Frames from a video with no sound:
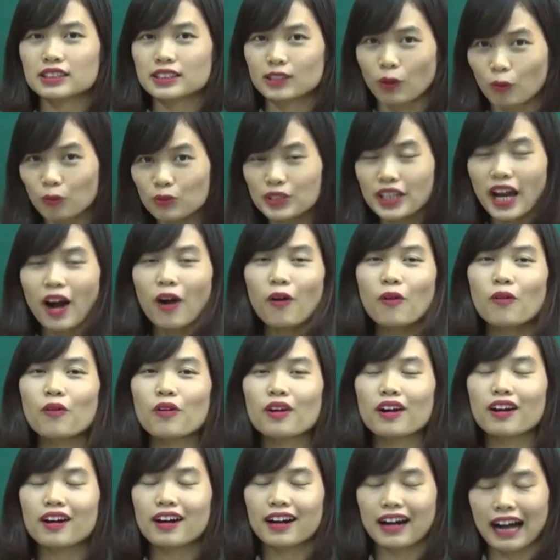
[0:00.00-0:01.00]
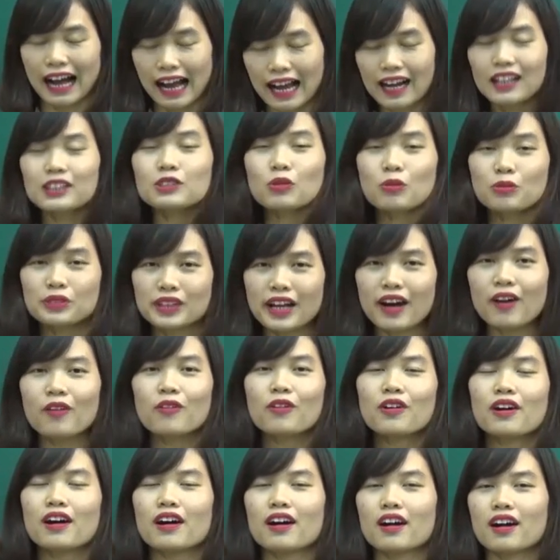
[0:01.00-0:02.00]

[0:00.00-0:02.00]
giống nhau, khá là giống nhau.